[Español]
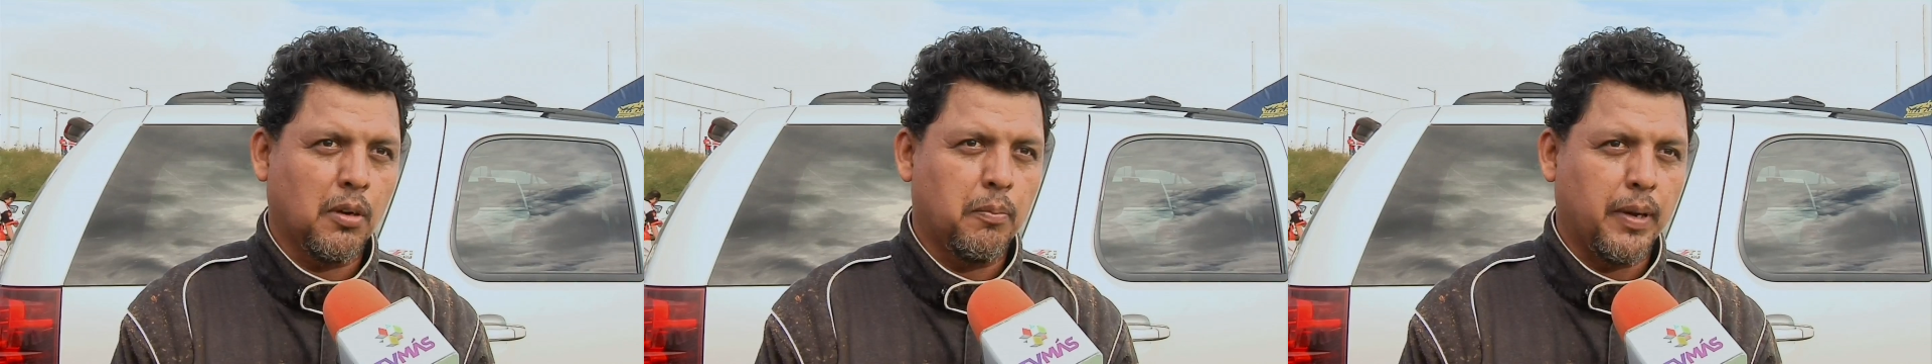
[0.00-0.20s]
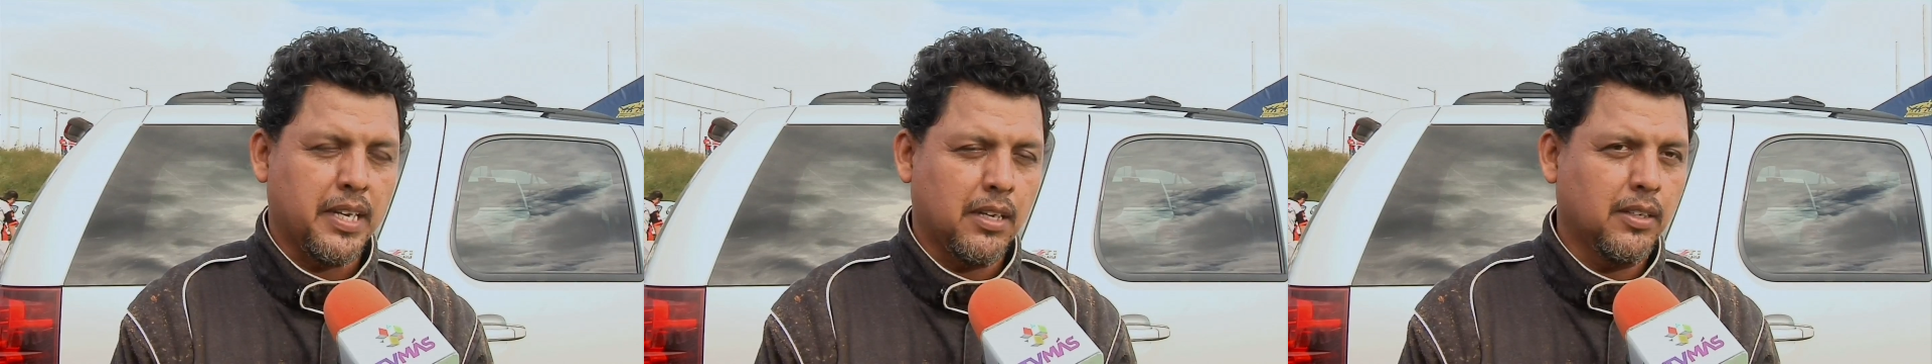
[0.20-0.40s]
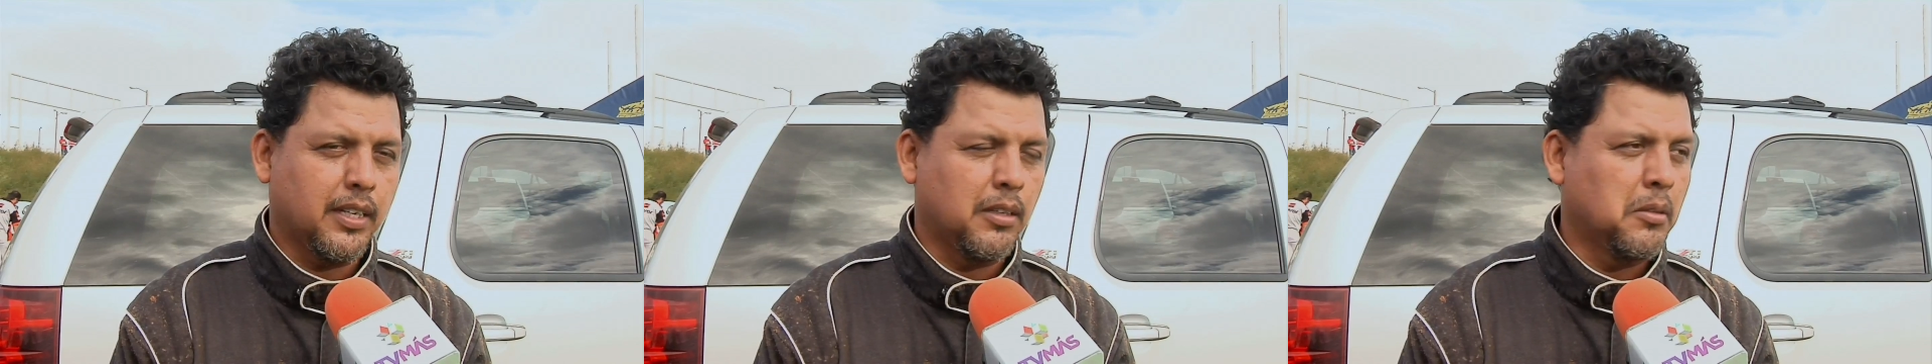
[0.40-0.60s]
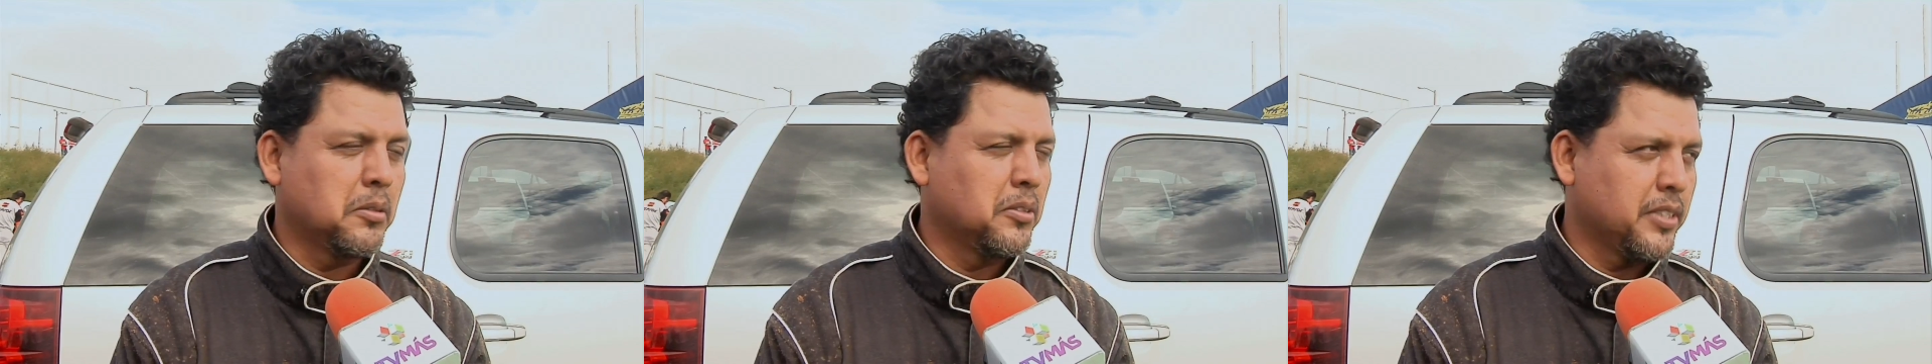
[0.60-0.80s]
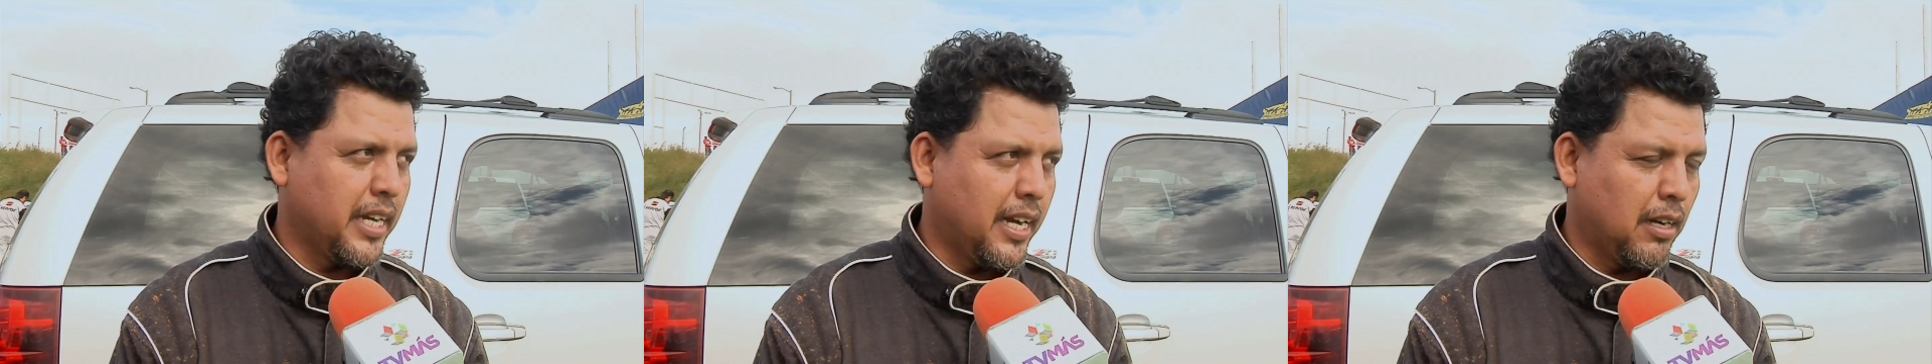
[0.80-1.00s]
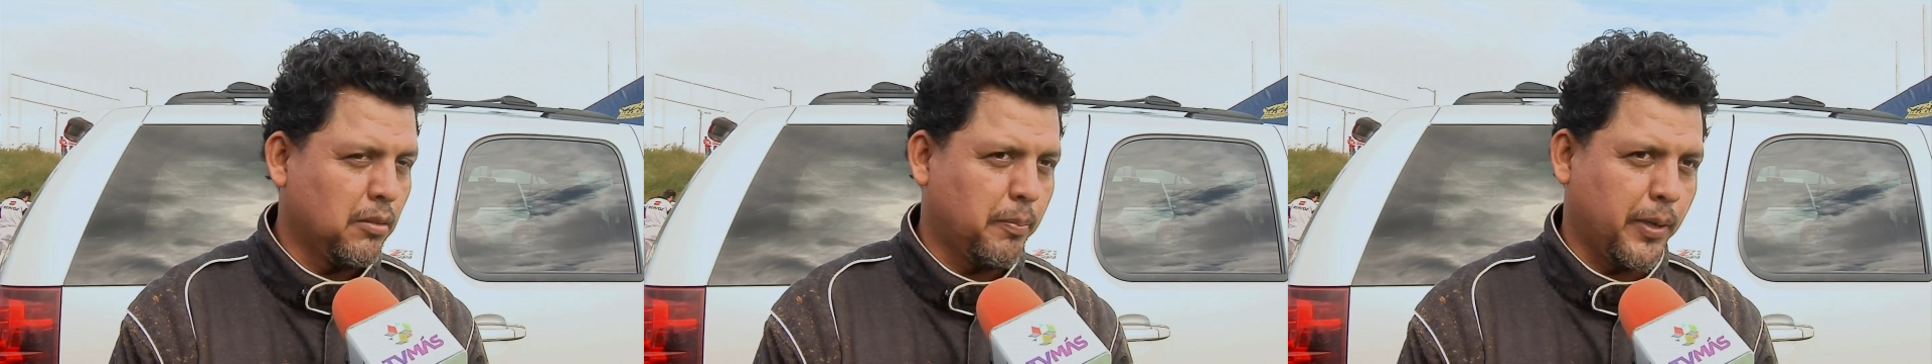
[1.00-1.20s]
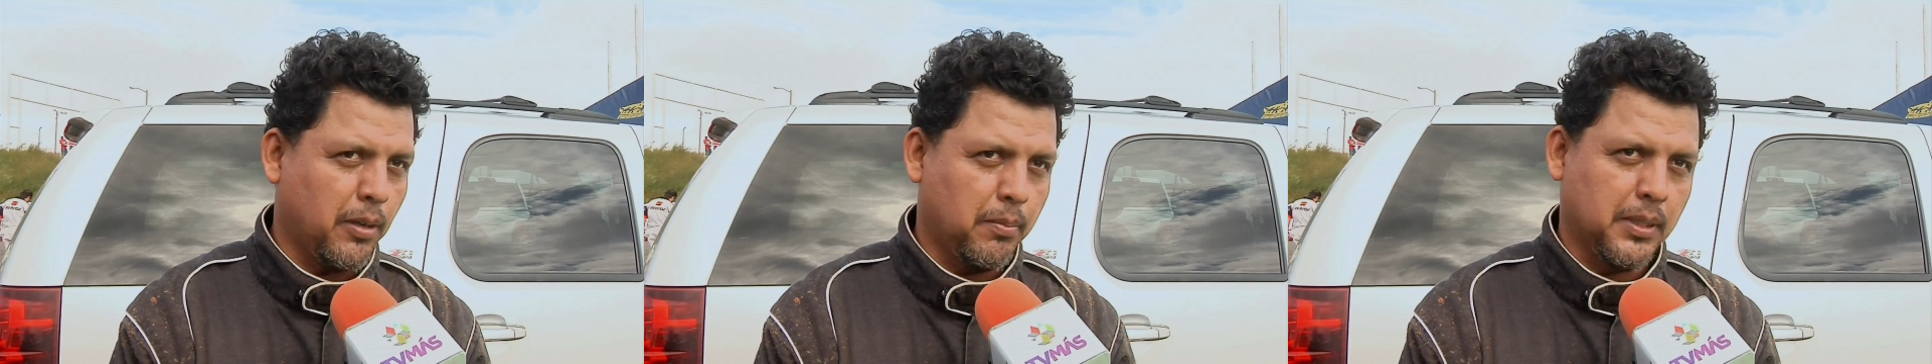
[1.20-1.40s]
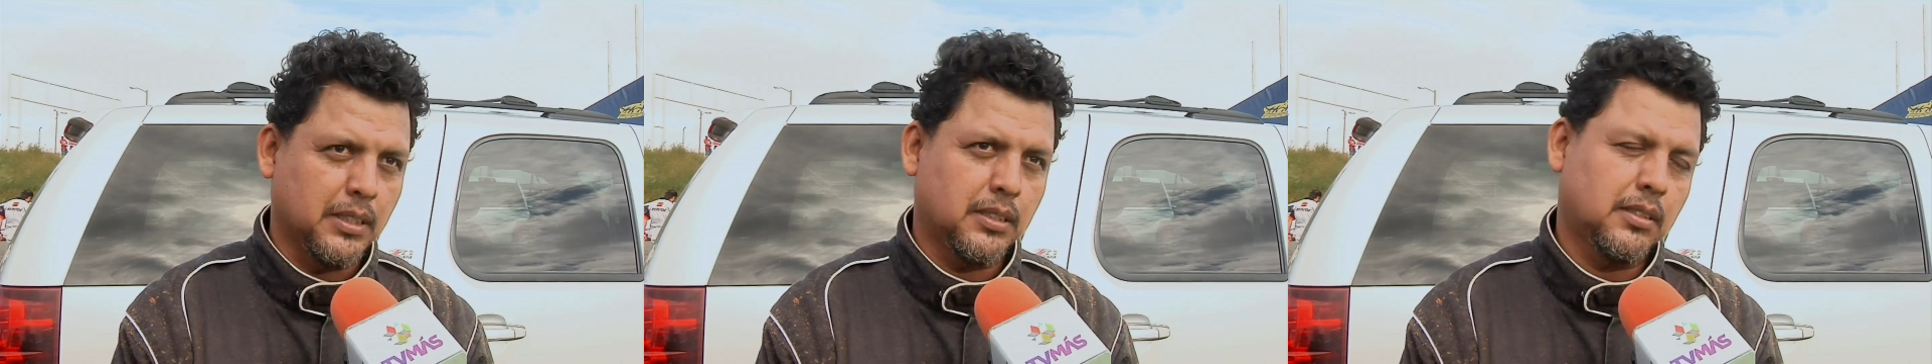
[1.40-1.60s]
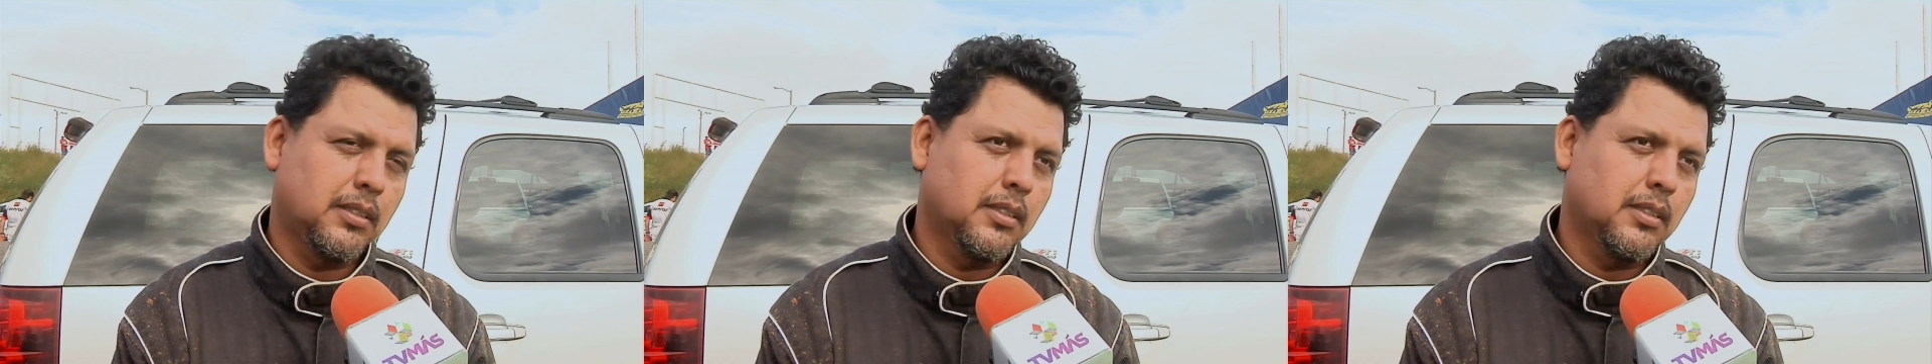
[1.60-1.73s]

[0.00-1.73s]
compañeros que no, no llegaron, pero pues